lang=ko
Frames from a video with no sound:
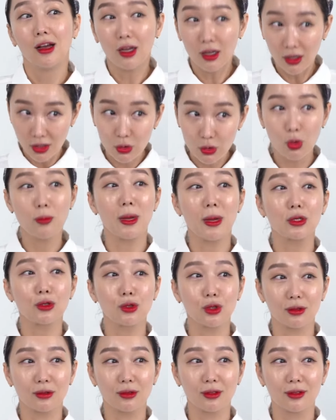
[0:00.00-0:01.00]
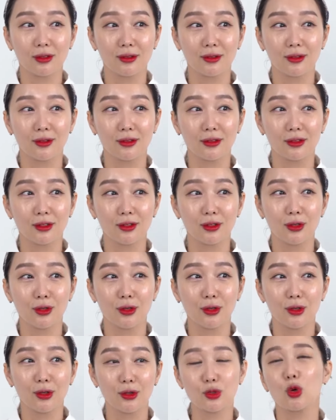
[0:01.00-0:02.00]
저 둘 다 없는데. 많고...
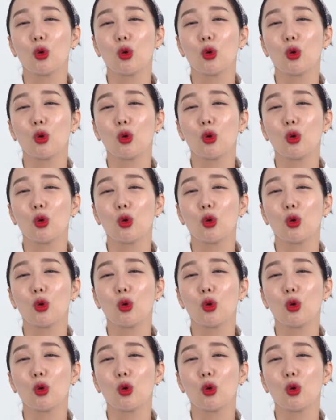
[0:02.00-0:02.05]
